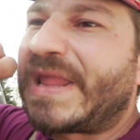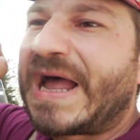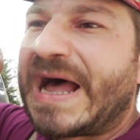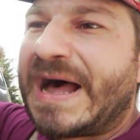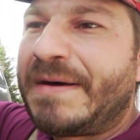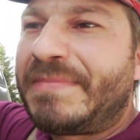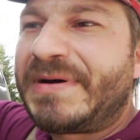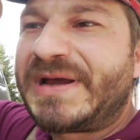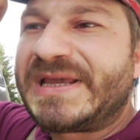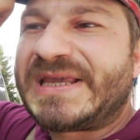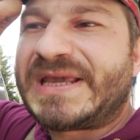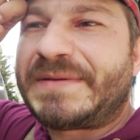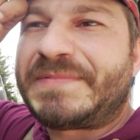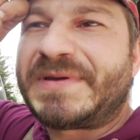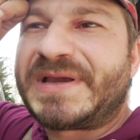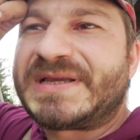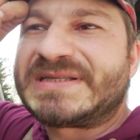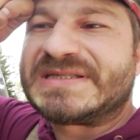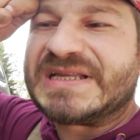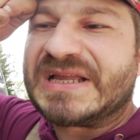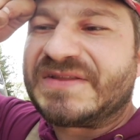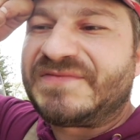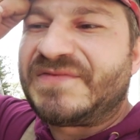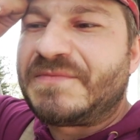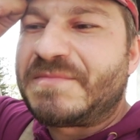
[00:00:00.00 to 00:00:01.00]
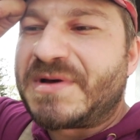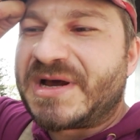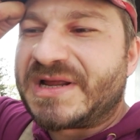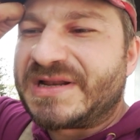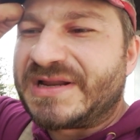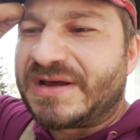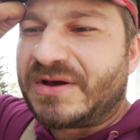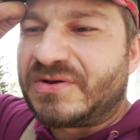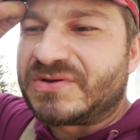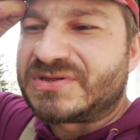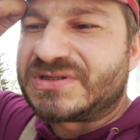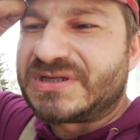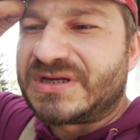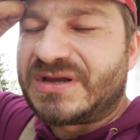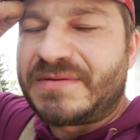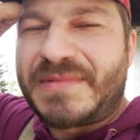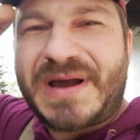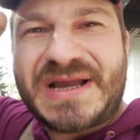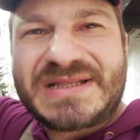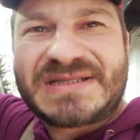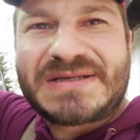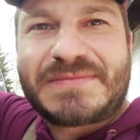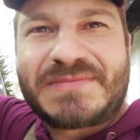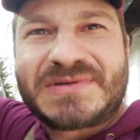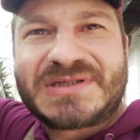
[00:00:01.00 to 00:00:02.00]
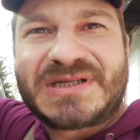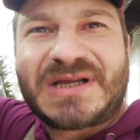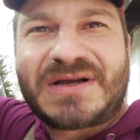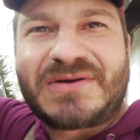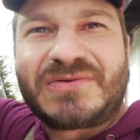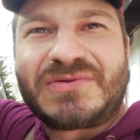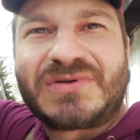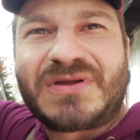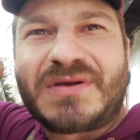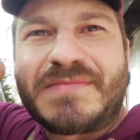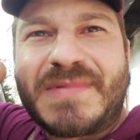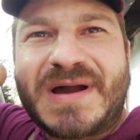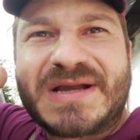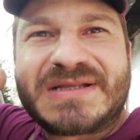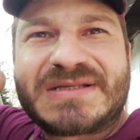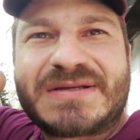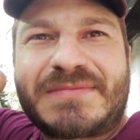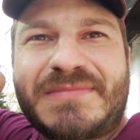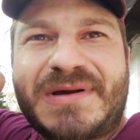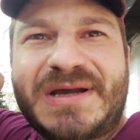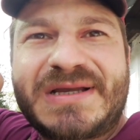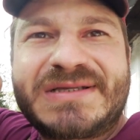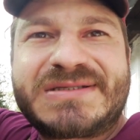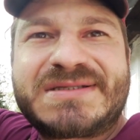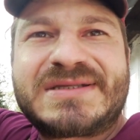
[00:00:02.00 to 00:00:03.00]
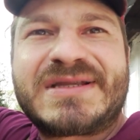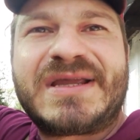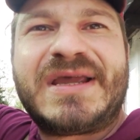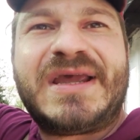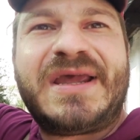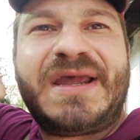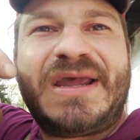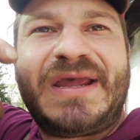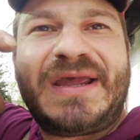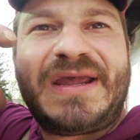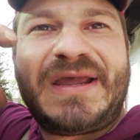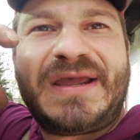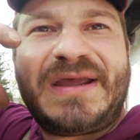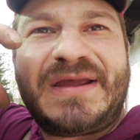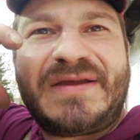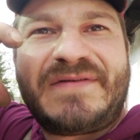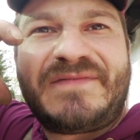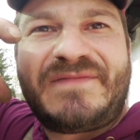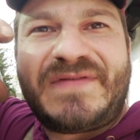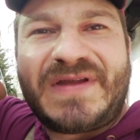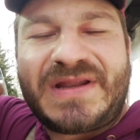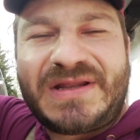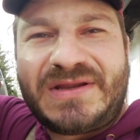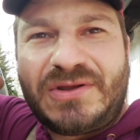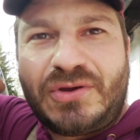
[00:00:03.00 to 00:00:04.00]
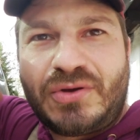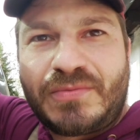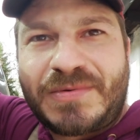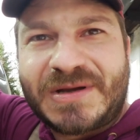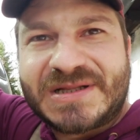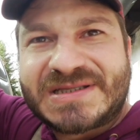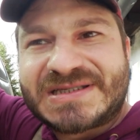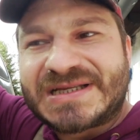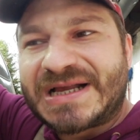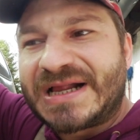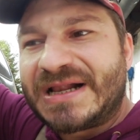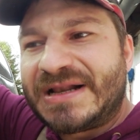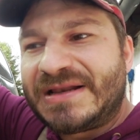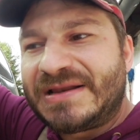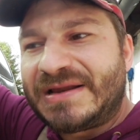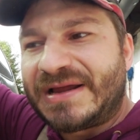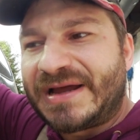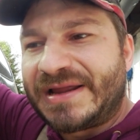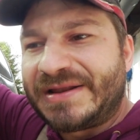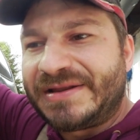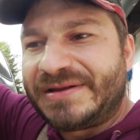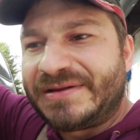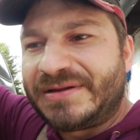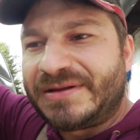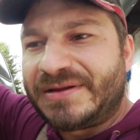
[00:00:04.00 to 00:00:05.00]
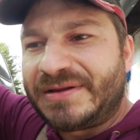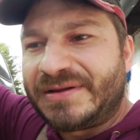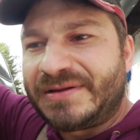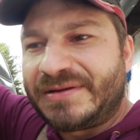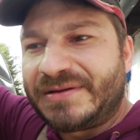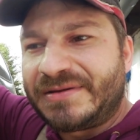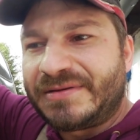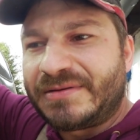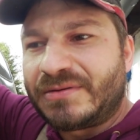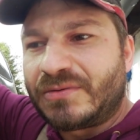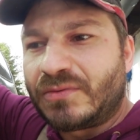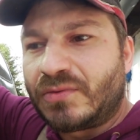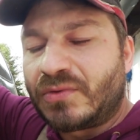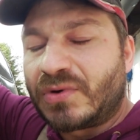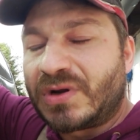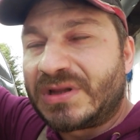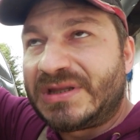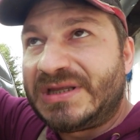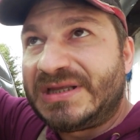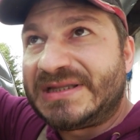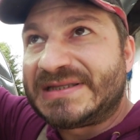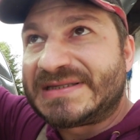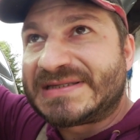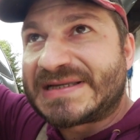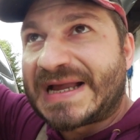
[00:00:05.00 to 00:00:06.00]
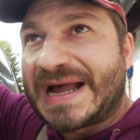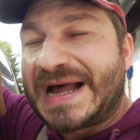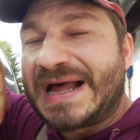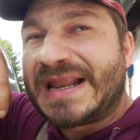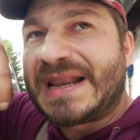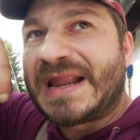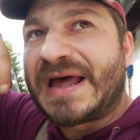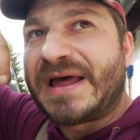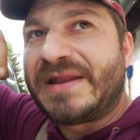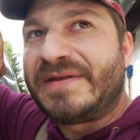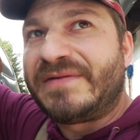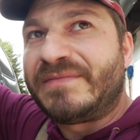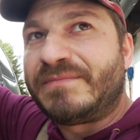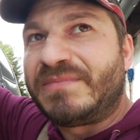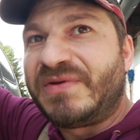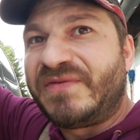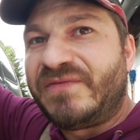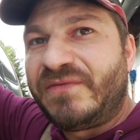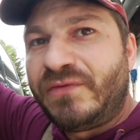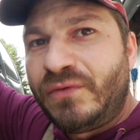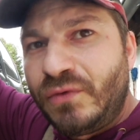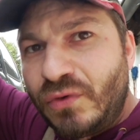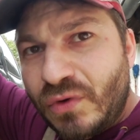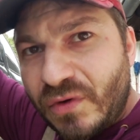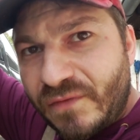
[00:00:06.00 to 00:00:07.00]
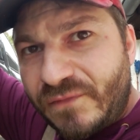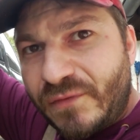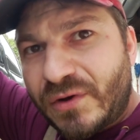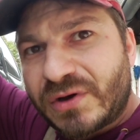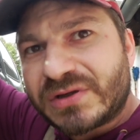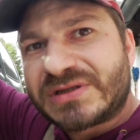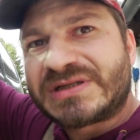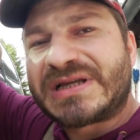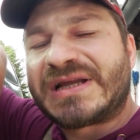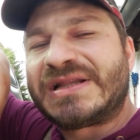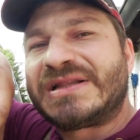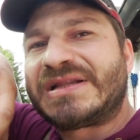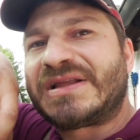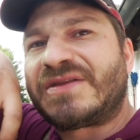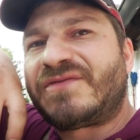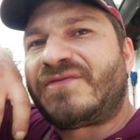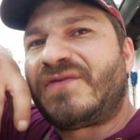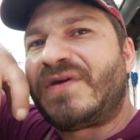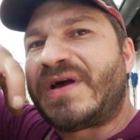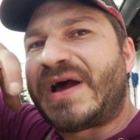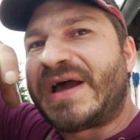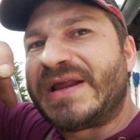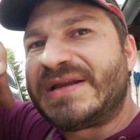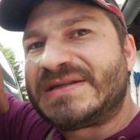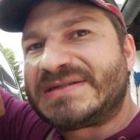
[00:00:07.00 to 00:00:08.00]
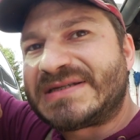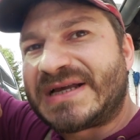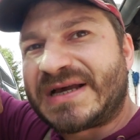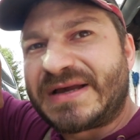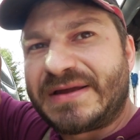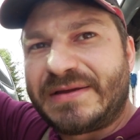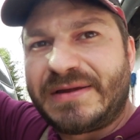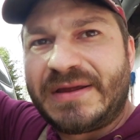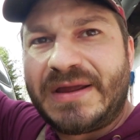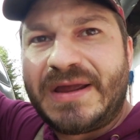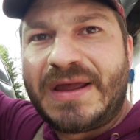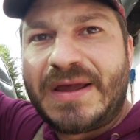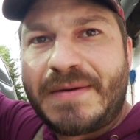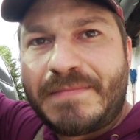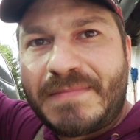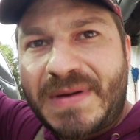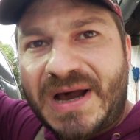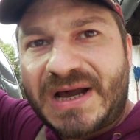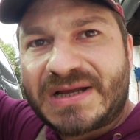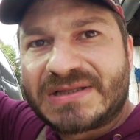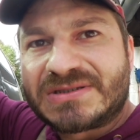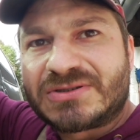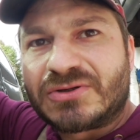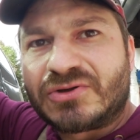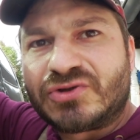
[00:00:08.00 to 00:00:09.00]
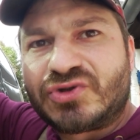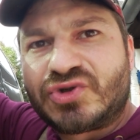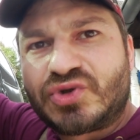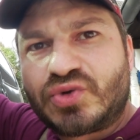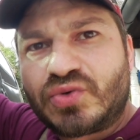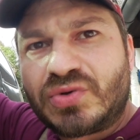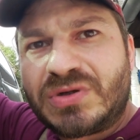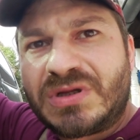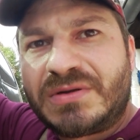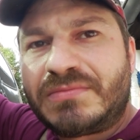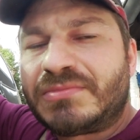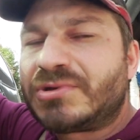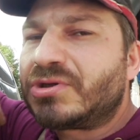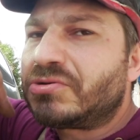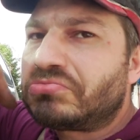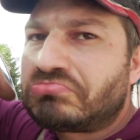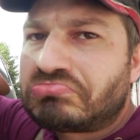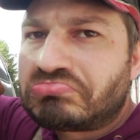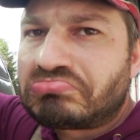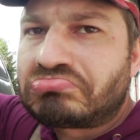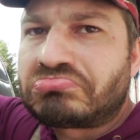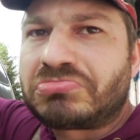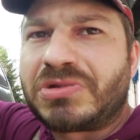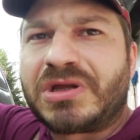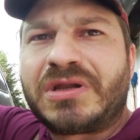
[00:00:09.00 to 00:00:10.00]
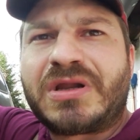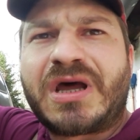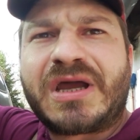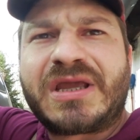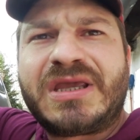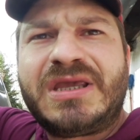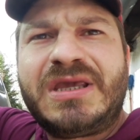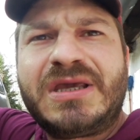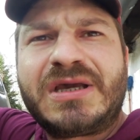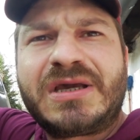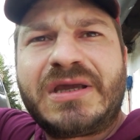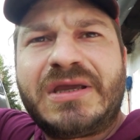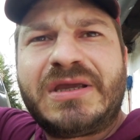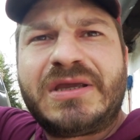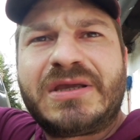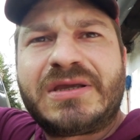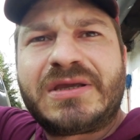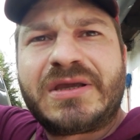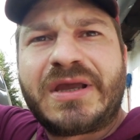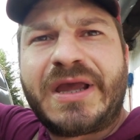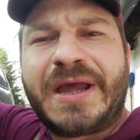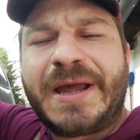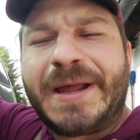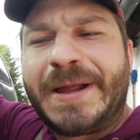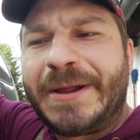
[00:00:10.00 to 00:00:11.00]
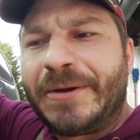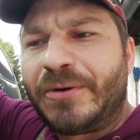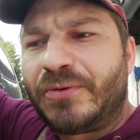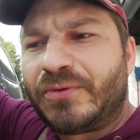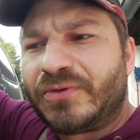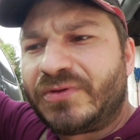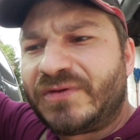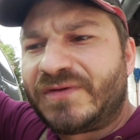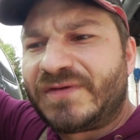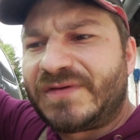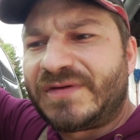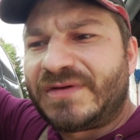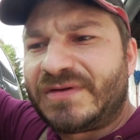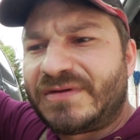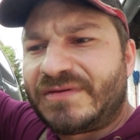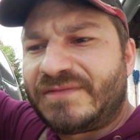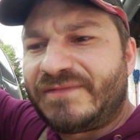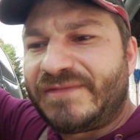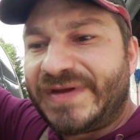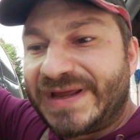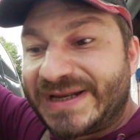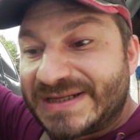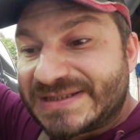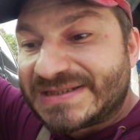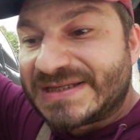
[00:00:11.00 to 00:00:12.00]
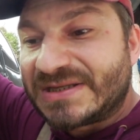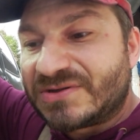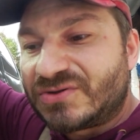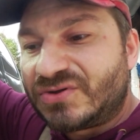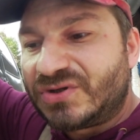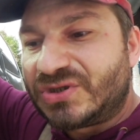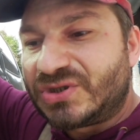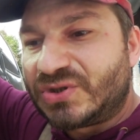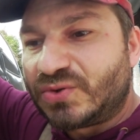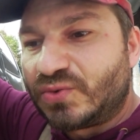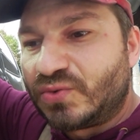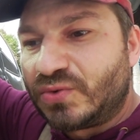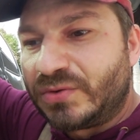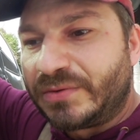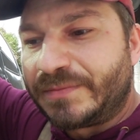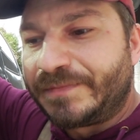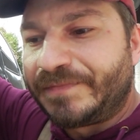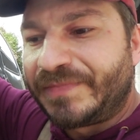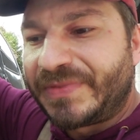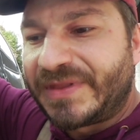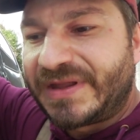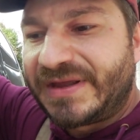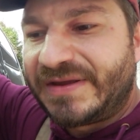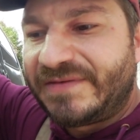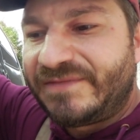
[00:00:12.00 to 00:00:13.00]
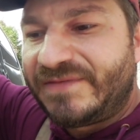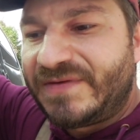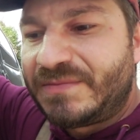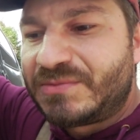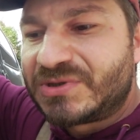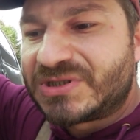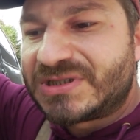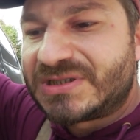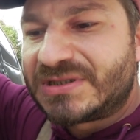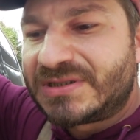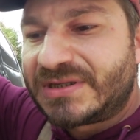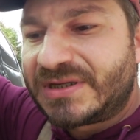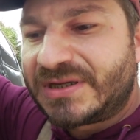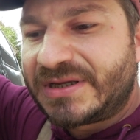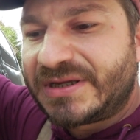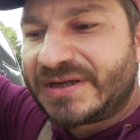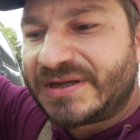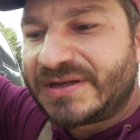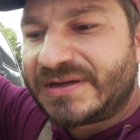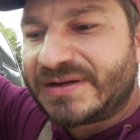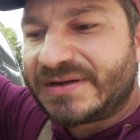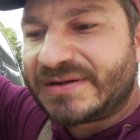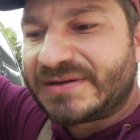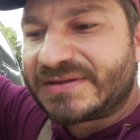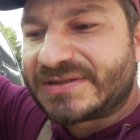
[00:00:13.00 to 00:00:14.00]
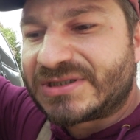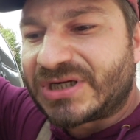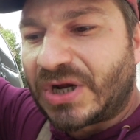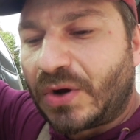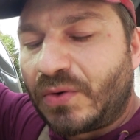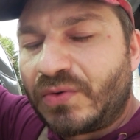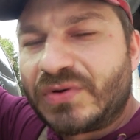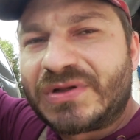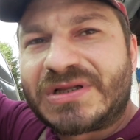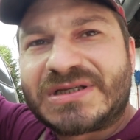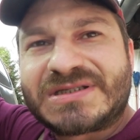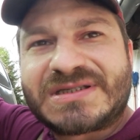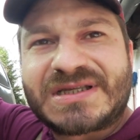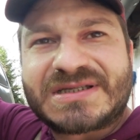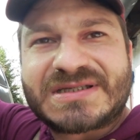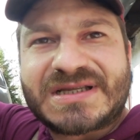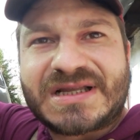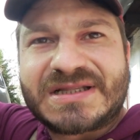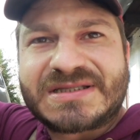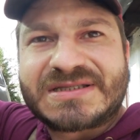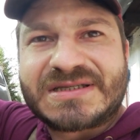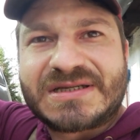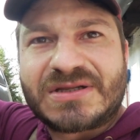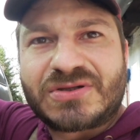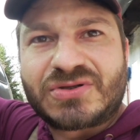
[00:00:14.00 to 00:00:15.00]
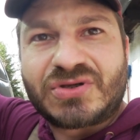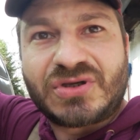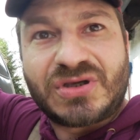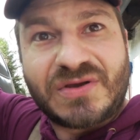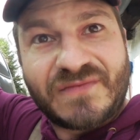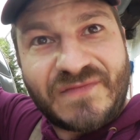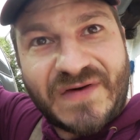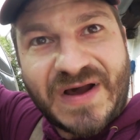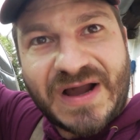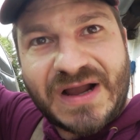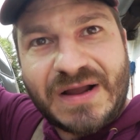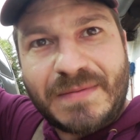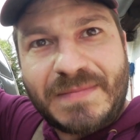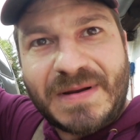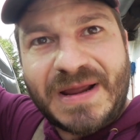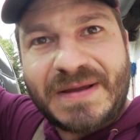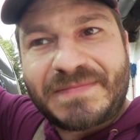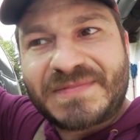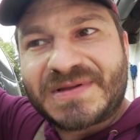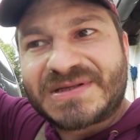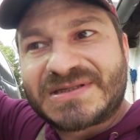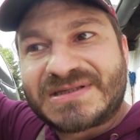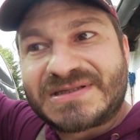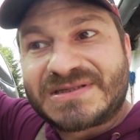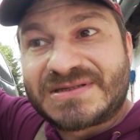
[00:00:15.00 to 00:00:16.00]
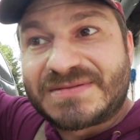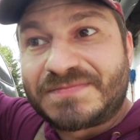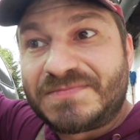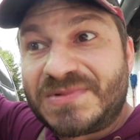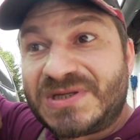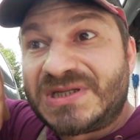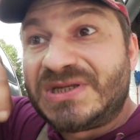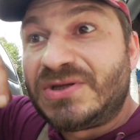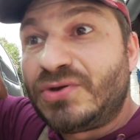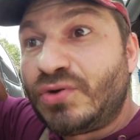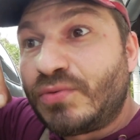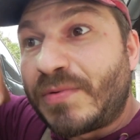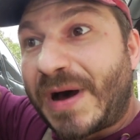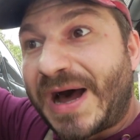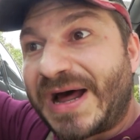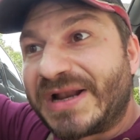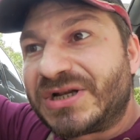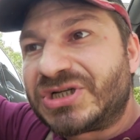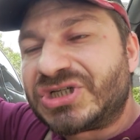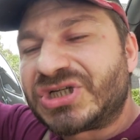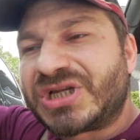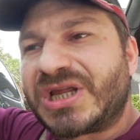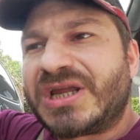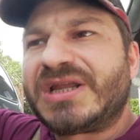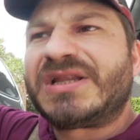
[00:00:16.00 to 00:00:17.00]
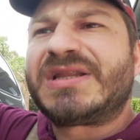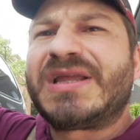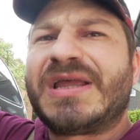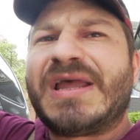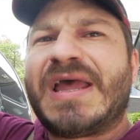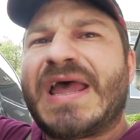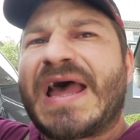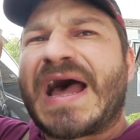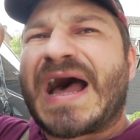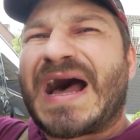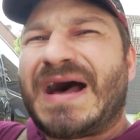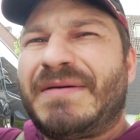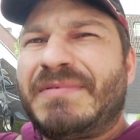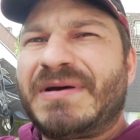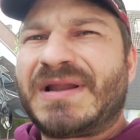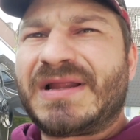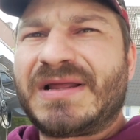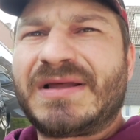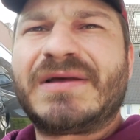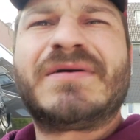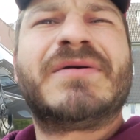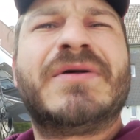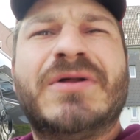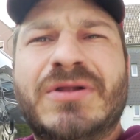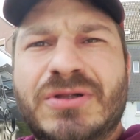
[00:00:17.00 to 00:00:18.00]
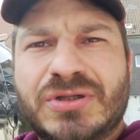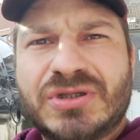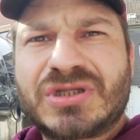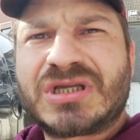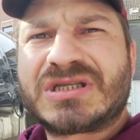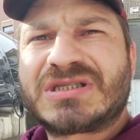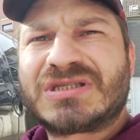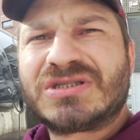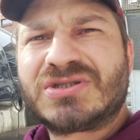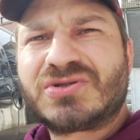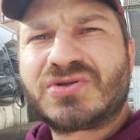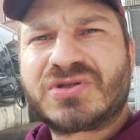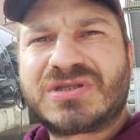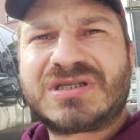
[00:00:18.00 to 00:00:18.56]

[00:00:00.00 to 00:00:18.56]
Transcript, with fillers: Aber ich habe ja gesagt, wir machen daraus eine gemeinsame Sache und gemeinsam heißt, wenn die Überzahl an äh, oder die Zahl an Befürwortern, dass wir eine Sache machen sollen, zunimmt, dann agiere ich und äh, werde es natürlich tun. Wir müssen äh, schauen, dass das Ganze natürlich in Waage bleibt, dass es mich nicht überanstrengt, aber das sind so